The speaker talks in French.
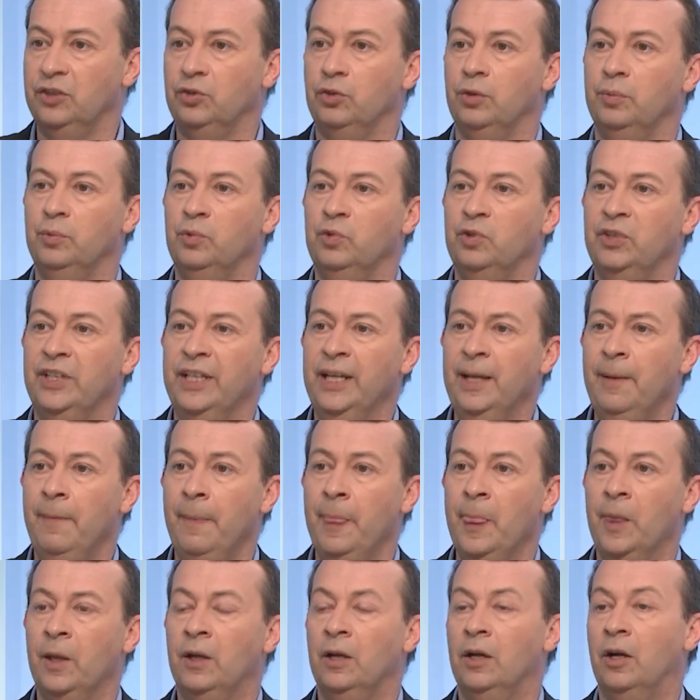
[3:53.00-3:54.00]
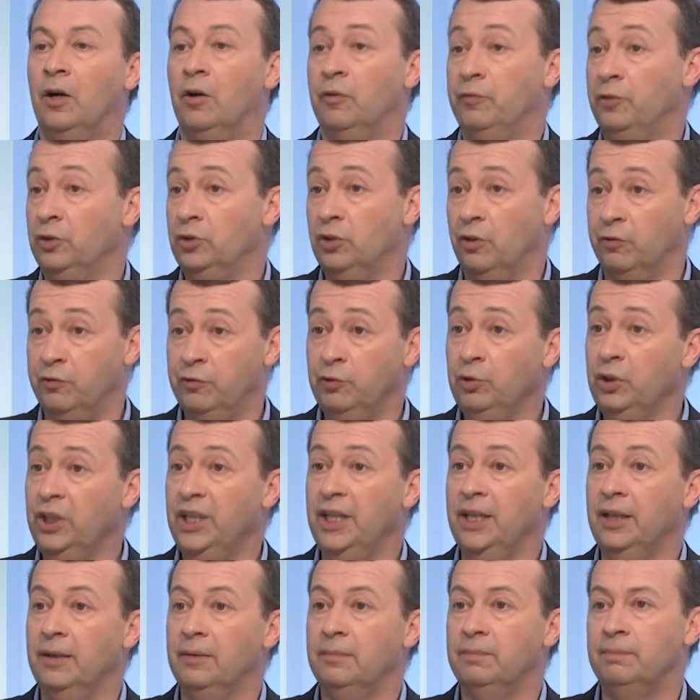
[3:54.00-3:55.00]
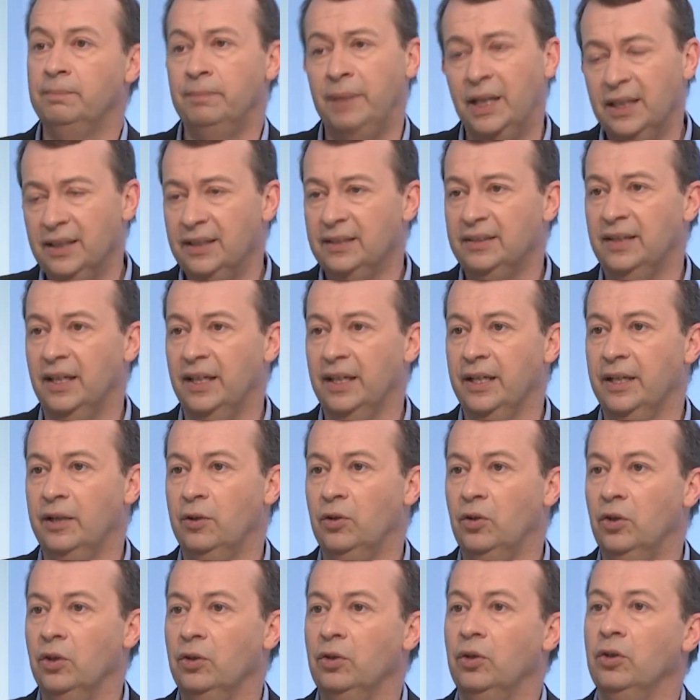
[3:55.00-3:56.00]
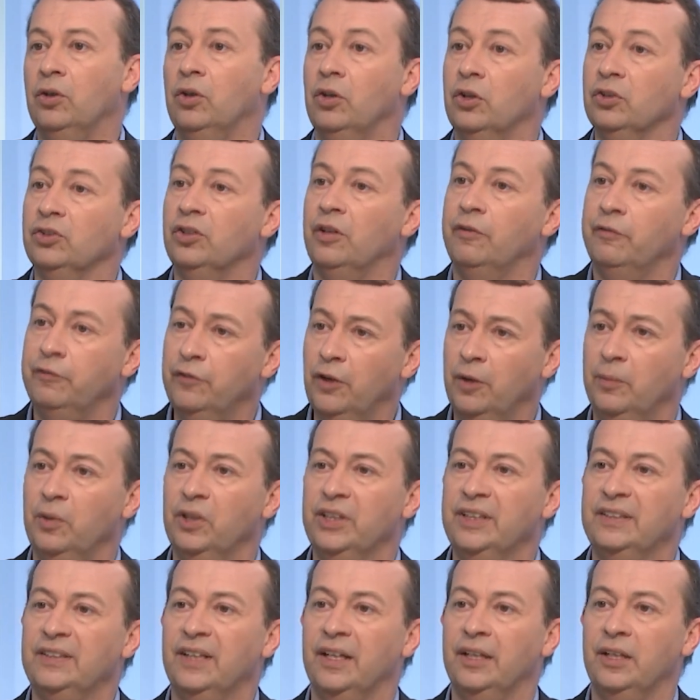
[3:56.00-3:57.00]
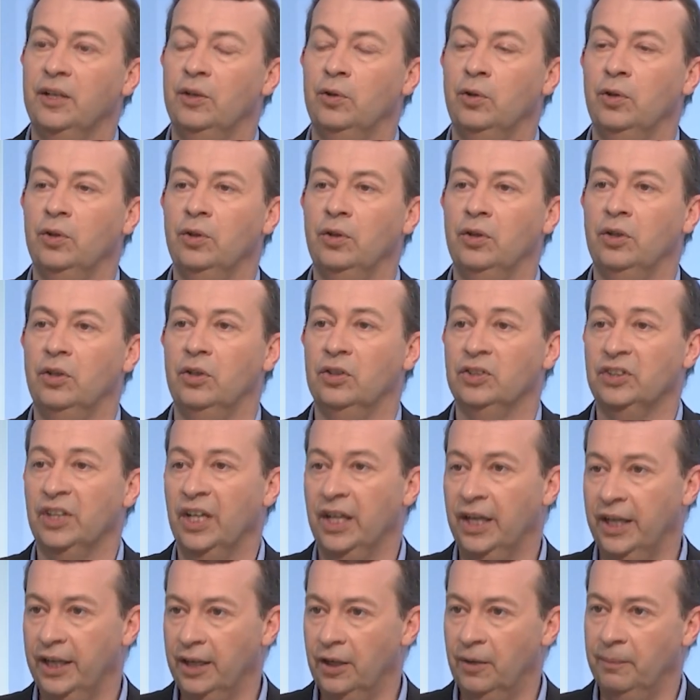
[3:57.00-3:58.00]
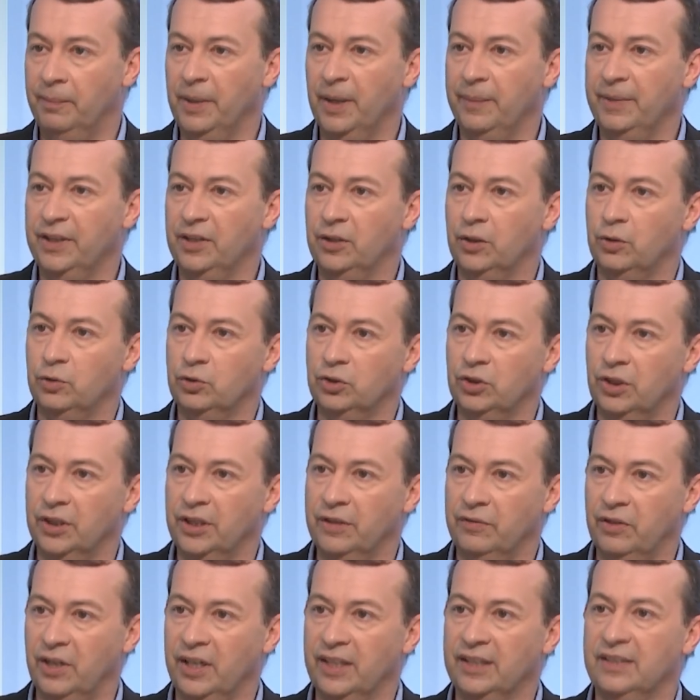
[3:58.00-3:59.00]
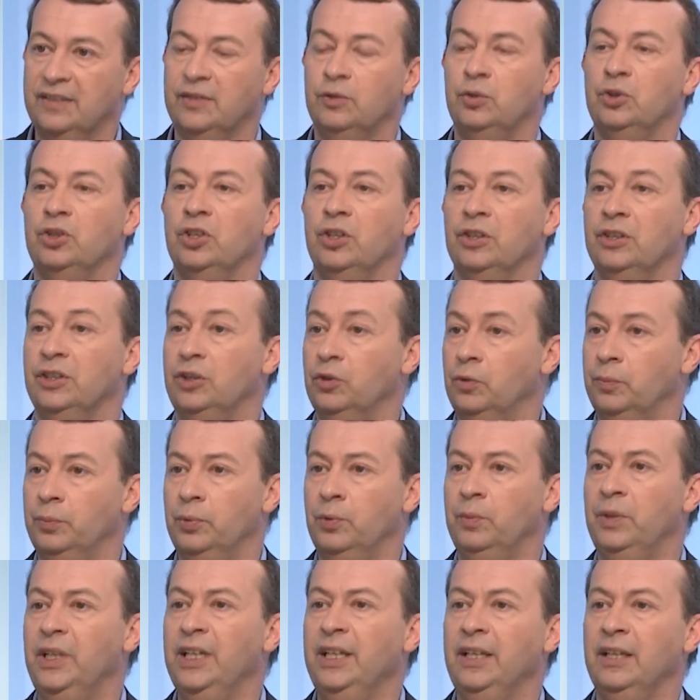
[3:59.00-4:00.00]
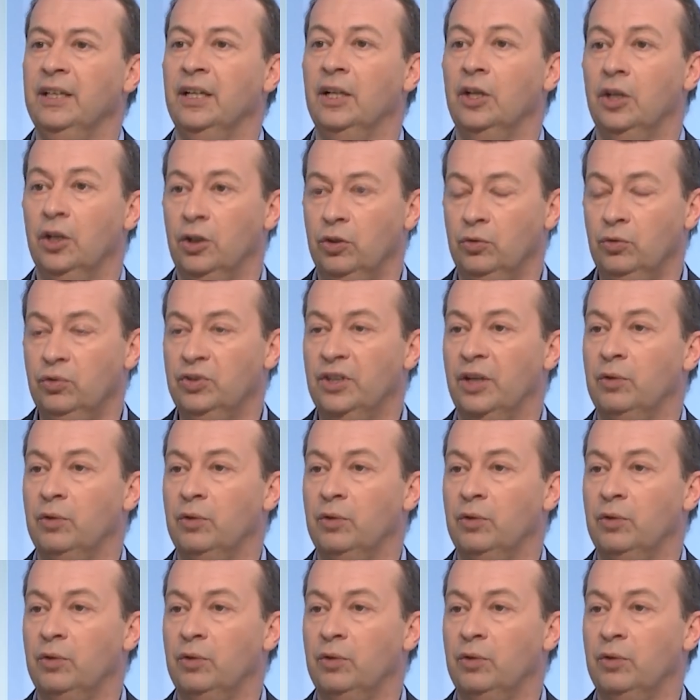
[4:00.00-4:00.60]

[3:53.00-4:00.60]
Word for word: ce musée, en faisant fouiller par des archéologues corses, en formant des archéologues corses et en permettant aux gens d'avoir accès aux chantiers, au public, nous